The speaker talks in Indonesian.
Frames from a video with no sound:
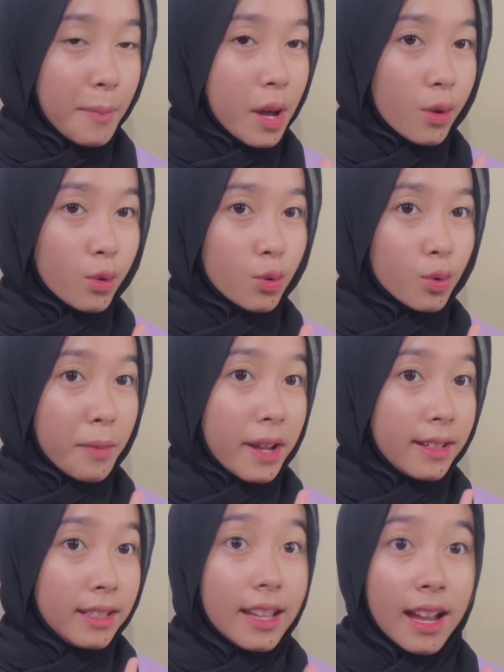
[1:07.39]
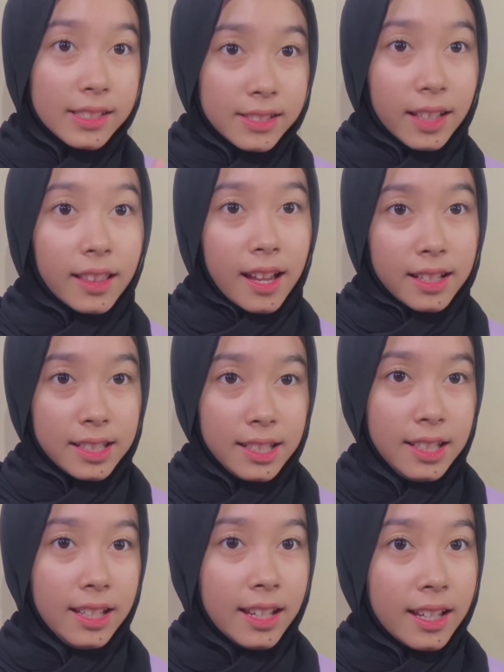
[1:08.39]
baru mandi aja
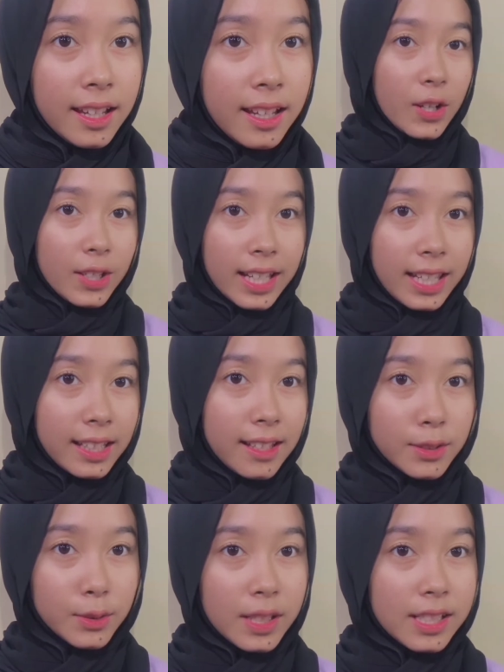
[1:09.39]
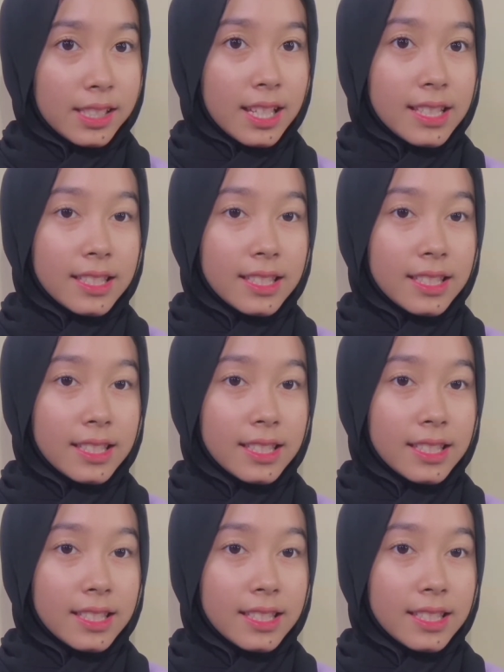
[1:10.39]
tadi Oke, okay, langsung aja.